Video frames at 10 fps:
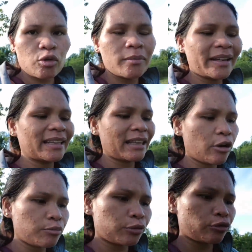Umanin
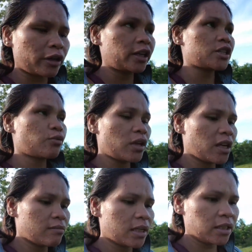taon po to kay
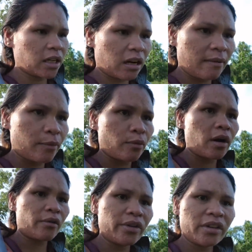eskwela man.
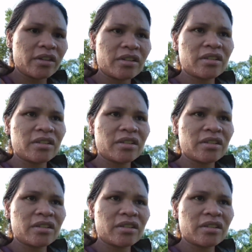Naglapuka, uy.